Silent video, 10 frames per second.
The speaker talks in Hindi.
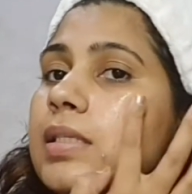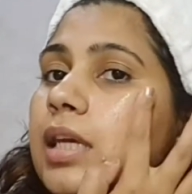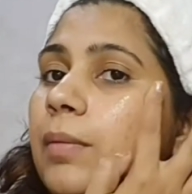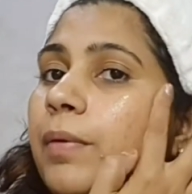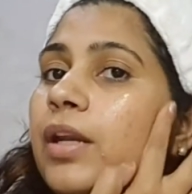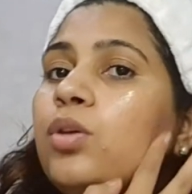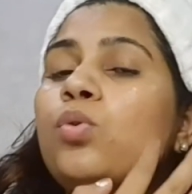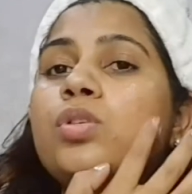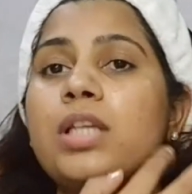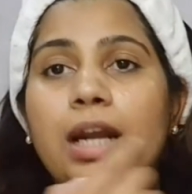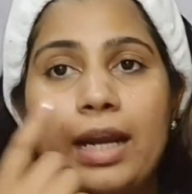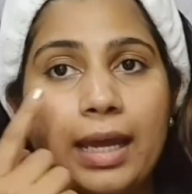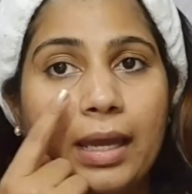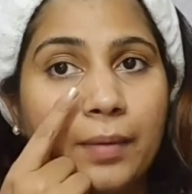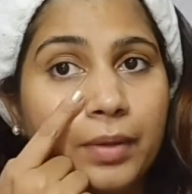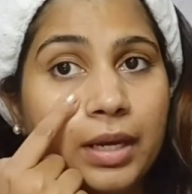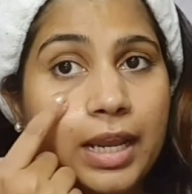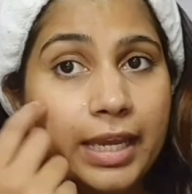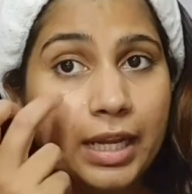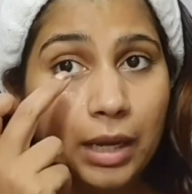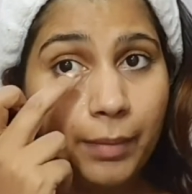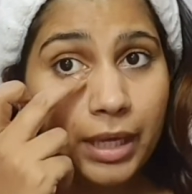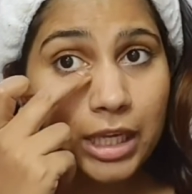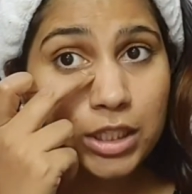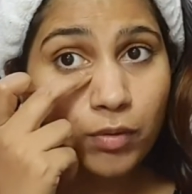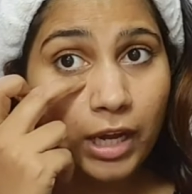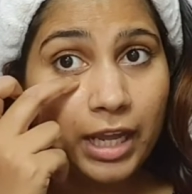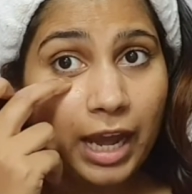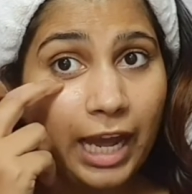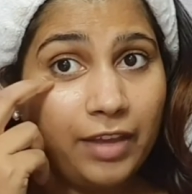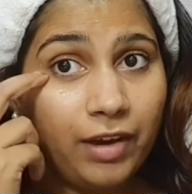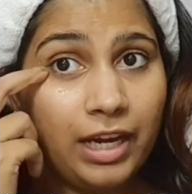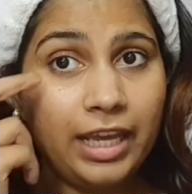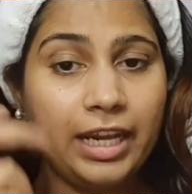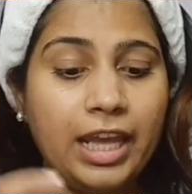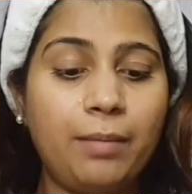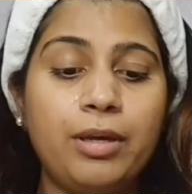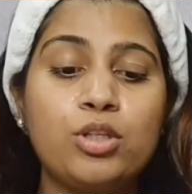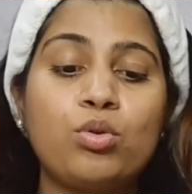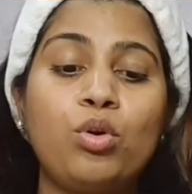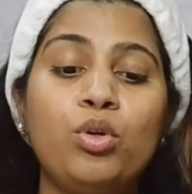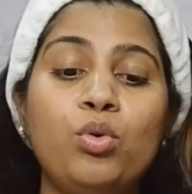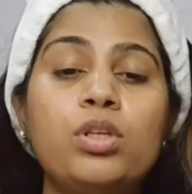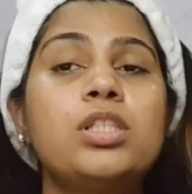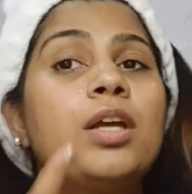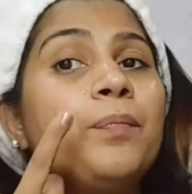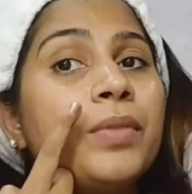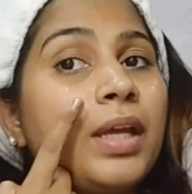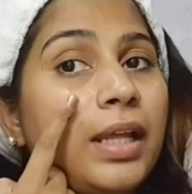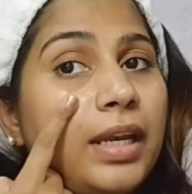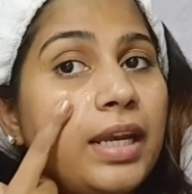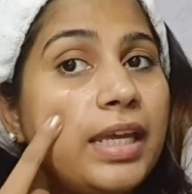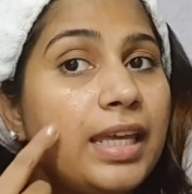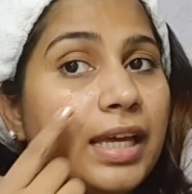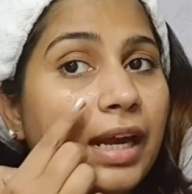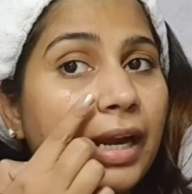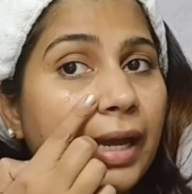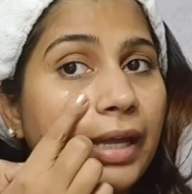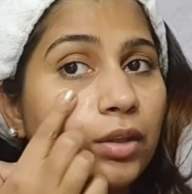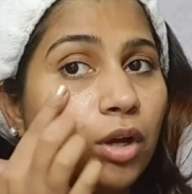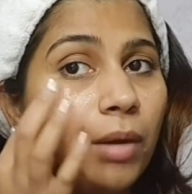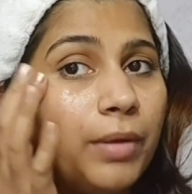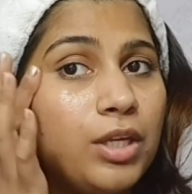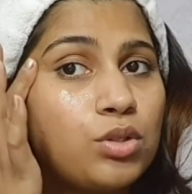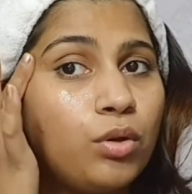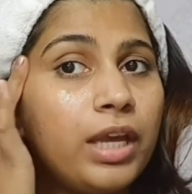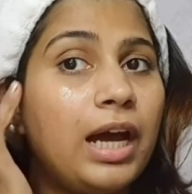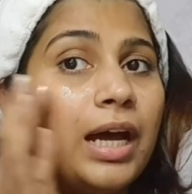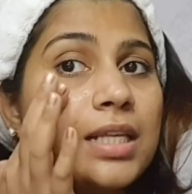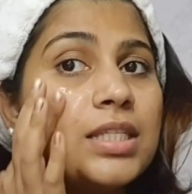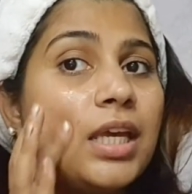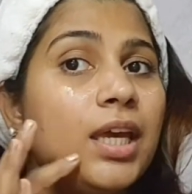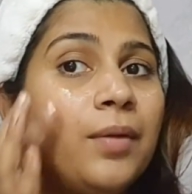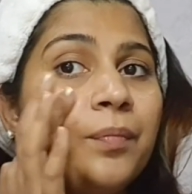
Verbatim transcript: स्किन पर यूज करना है लेकिन हमें इस वाले आई वाले एरिया में इसको यूज नहीं करना है तो हमें इसको यहाँ से